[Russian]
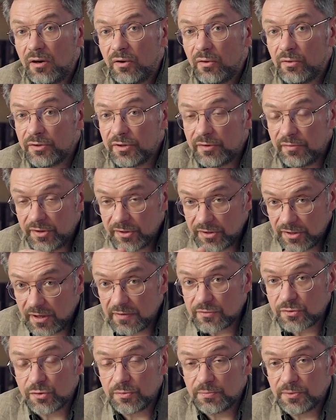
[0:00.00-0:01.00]
Он говорит,
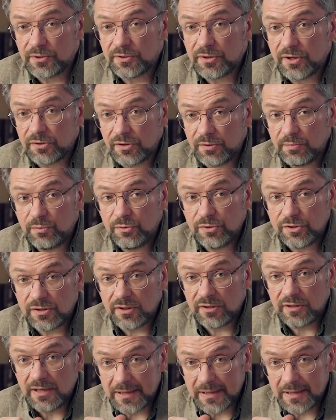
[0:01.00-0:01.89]
я вступил на этот путь,